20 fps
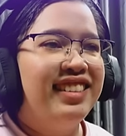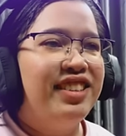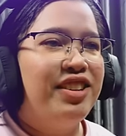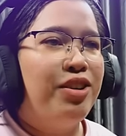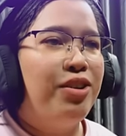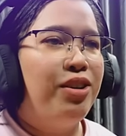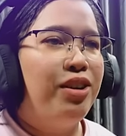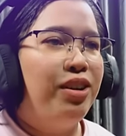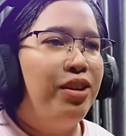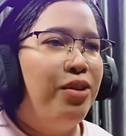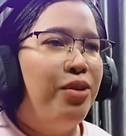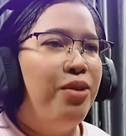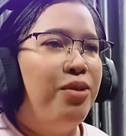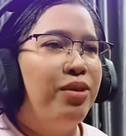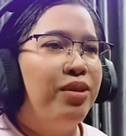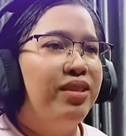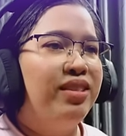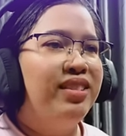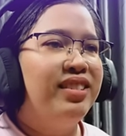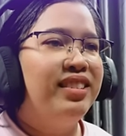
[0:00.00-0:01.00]
เนาะโลก
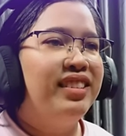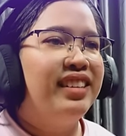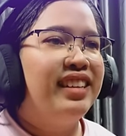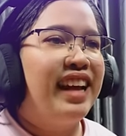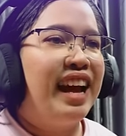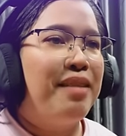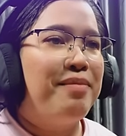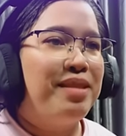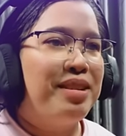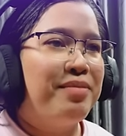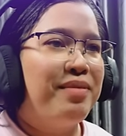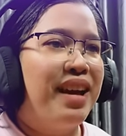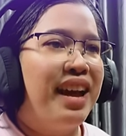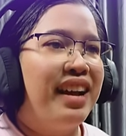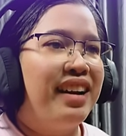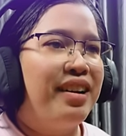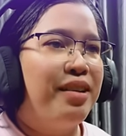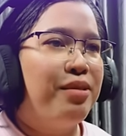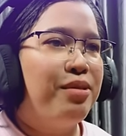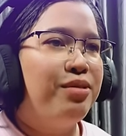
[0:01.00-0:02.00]
กลายเป็นน้ำแข็
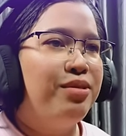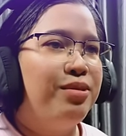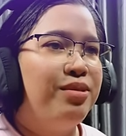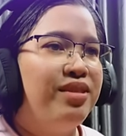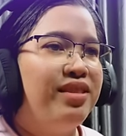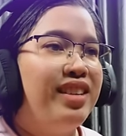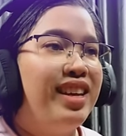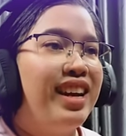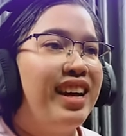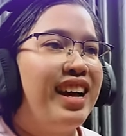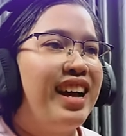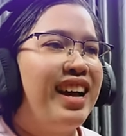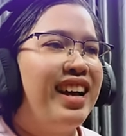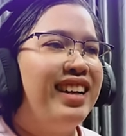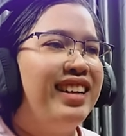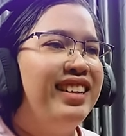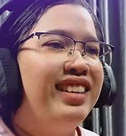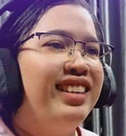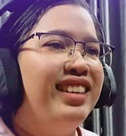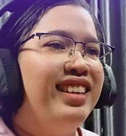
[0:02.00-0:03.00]
งเราก็สูญเสียค่ะ
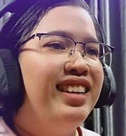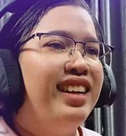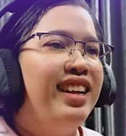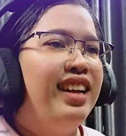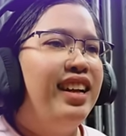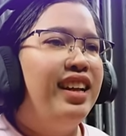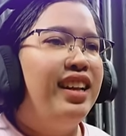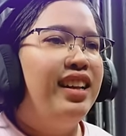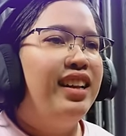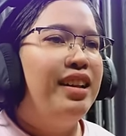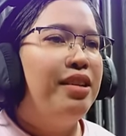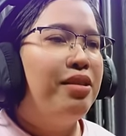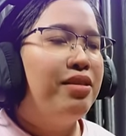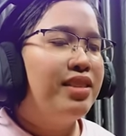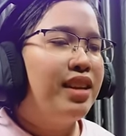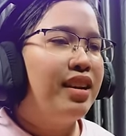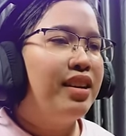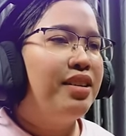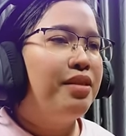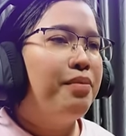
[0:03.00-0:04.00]
แล้ว
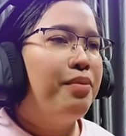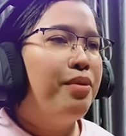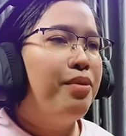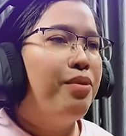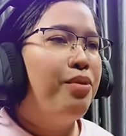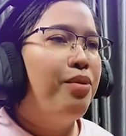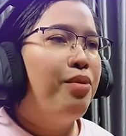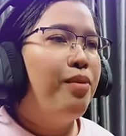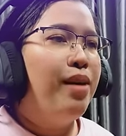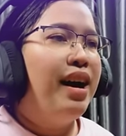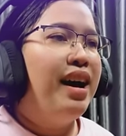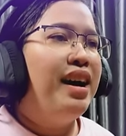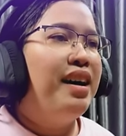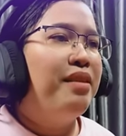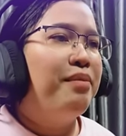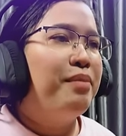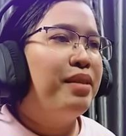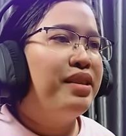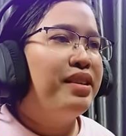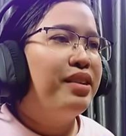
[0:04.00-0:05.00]
ฉันก็รู้ว่า
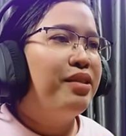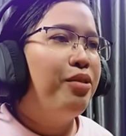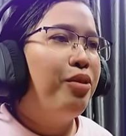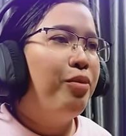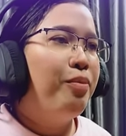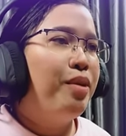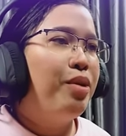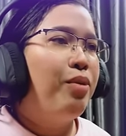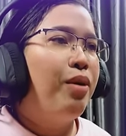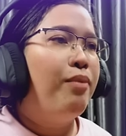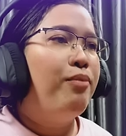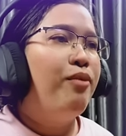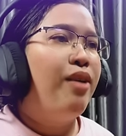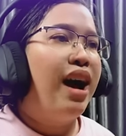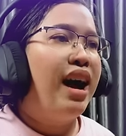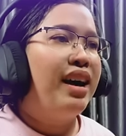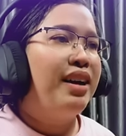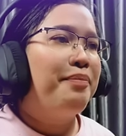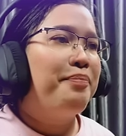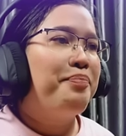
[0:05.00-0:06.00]
มันยังคงมีความห
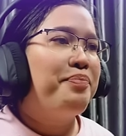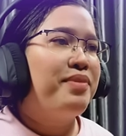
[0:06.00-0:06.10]
วัง